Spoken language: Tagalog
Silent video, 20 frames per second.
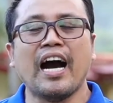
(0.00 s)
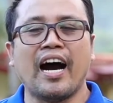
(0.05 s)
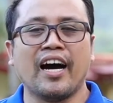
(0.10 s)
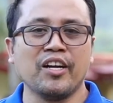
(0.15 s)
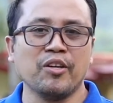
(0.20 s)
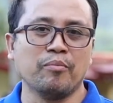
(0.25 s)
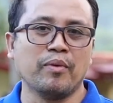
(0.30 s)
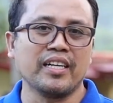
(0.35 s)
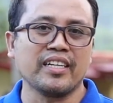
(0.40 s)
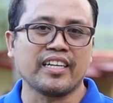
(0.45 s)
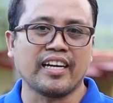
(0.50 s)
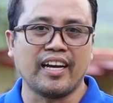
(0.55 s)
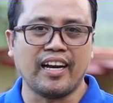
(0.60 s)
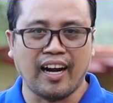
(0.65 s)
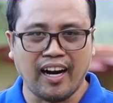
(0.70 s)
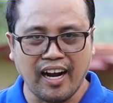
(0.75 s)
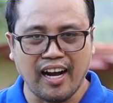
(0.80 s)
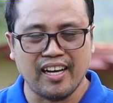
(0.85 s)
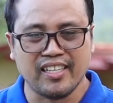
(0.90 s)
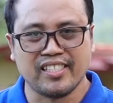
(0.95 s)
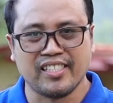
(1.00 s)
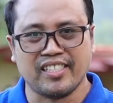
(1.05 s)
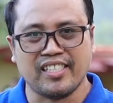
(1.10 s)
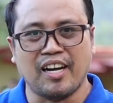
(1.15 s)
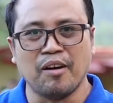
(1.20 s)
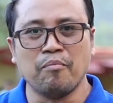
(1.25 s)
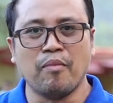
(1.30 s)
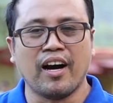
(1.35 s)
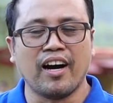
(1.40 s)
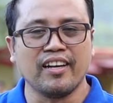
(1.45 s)
gaano man kalakas
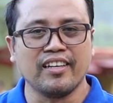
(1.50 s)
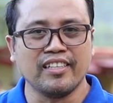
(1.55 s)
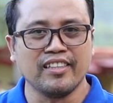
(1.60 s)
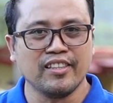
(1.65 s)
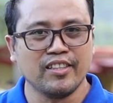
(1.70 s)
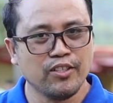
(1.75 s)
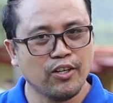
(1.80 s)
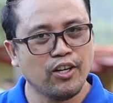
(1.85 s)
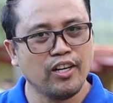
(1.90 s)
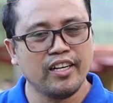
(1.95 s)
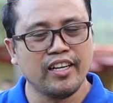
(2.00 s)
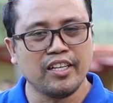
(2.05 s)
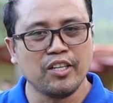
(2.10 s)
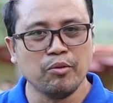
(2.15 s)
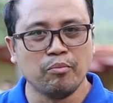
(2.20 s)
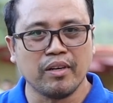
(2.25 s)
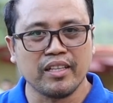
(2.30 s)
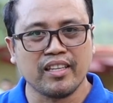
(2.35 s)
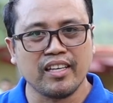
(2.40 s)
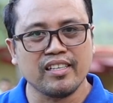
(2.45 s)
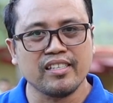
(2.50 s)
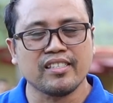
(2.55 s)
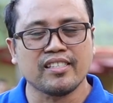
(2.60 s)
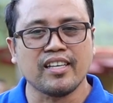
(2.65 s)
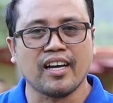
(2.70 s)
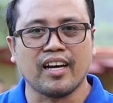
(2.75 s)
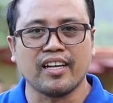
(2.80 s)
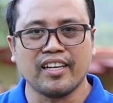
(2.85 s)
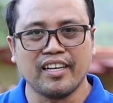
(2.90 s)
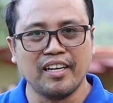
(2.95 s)
ang mga lindol na dumating
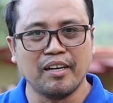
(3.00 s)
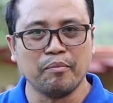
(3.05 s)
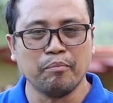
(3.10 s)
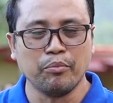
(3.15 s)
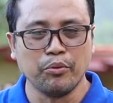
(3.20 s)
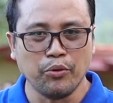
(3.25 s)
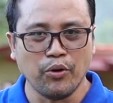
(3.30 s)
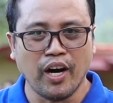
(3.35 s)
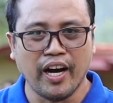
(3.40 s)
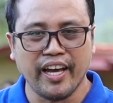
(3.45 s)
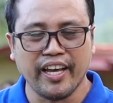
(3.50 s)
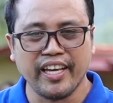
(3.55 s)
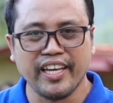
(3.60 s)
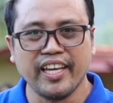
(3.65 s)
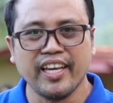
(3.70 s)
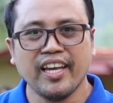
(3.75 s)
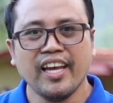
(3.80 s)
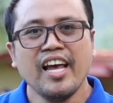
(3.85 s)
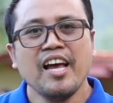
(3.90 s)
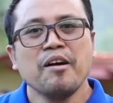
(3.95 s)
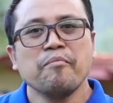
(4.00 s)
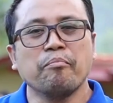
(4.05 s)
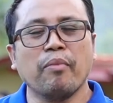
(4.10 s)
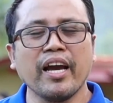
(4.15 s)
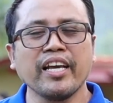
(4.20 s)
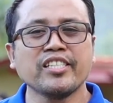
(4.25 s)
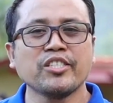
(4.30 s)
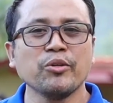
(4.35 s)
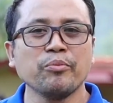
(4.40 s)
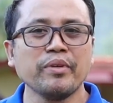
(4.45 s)
sa kanilang buhay.
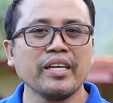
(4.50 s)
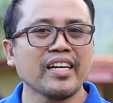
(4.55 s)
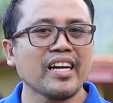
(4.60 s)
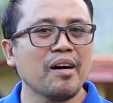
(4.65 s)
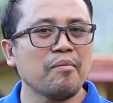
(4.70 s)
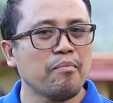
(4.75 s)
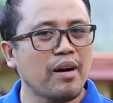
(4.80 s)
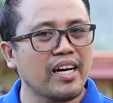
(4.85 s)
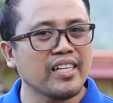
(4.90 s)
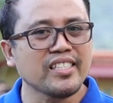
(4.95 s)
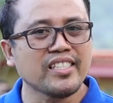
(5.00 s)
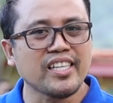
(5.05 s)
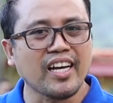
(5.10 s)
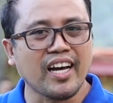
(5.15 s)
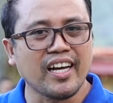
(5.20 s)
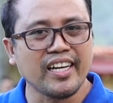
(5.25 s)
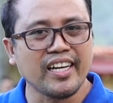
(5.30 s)
May sumira man sa